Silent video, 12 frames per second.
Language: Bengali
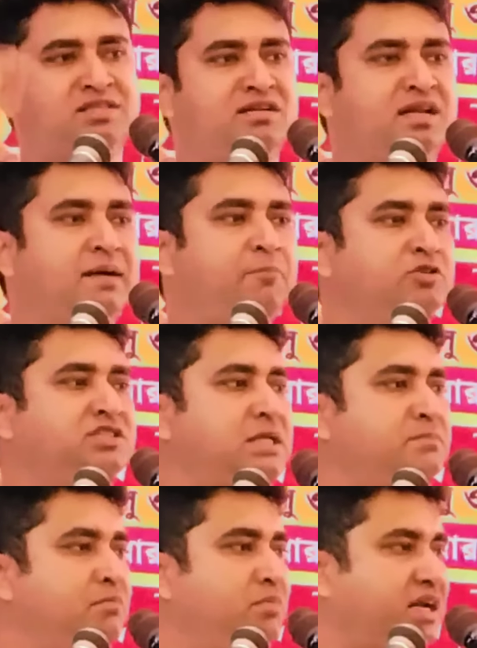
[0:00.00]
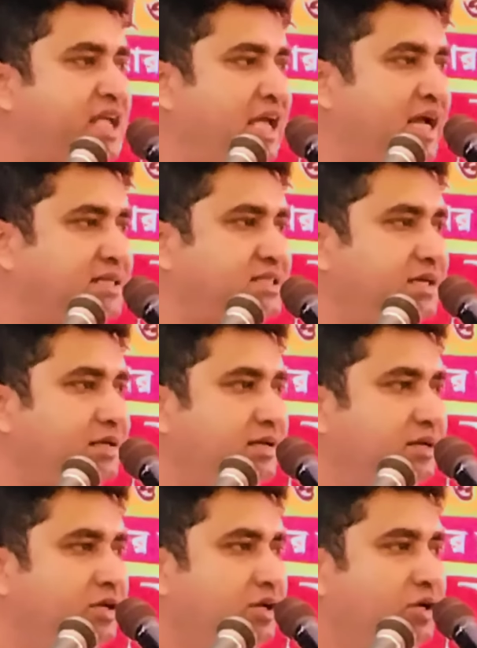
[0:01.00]
রাস্তার টাকা পঞ্চায়েত মেম্বার খেয়ে গেছে
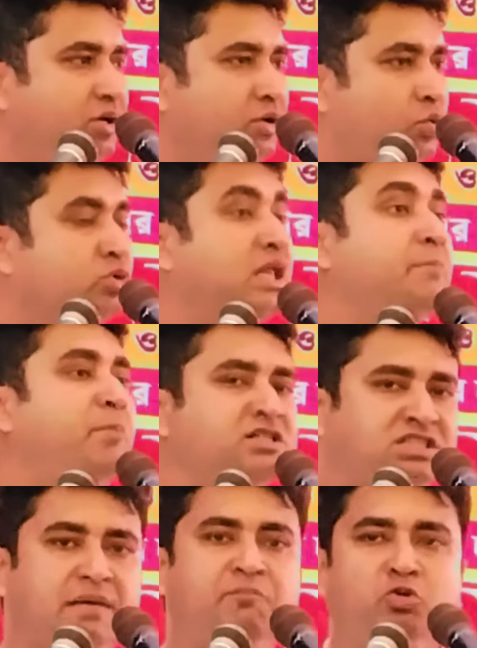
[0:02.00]
কোথায় পাঁচটা